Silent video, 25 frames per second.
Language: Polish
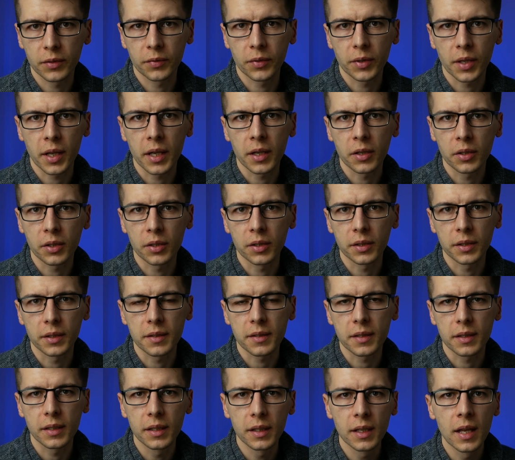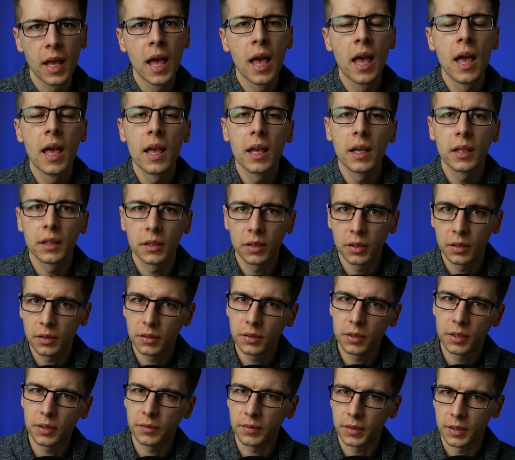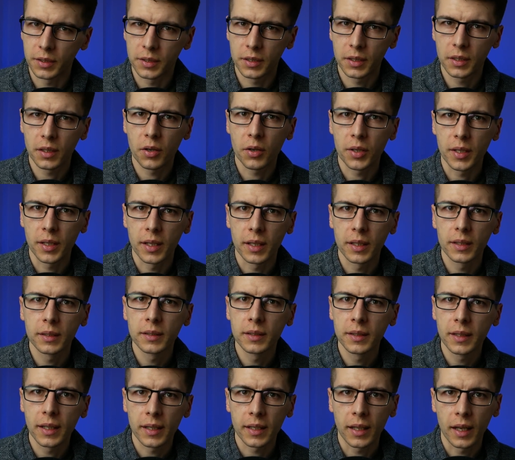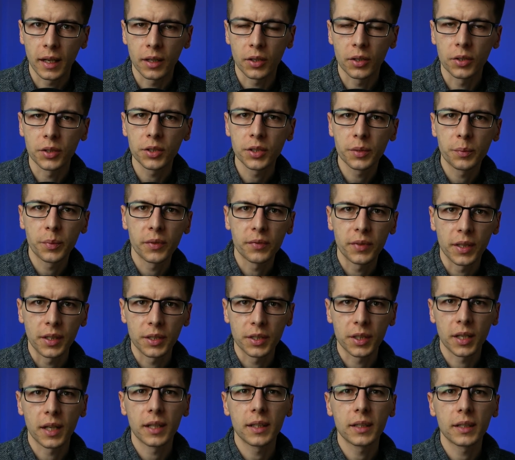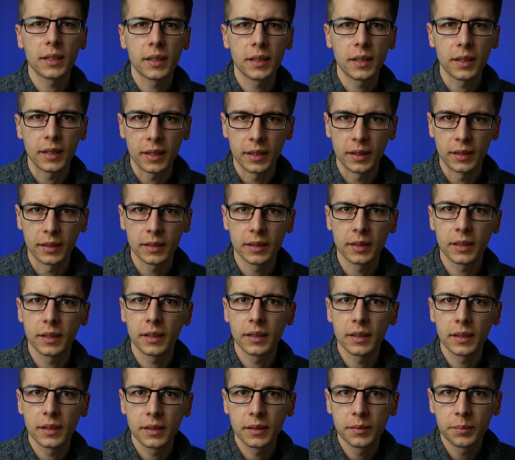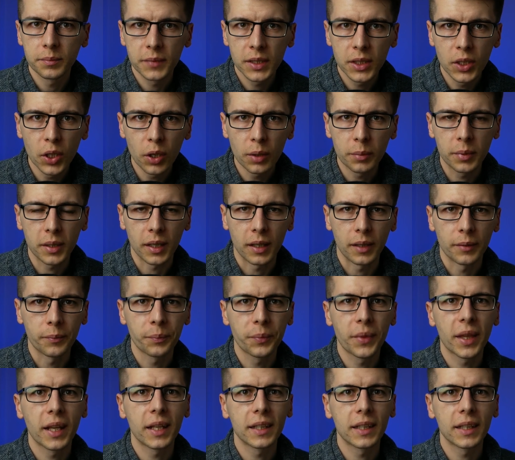w Twojej okolicy. No, oczywiście, o ile ta jakość powietrza jest y, dobra.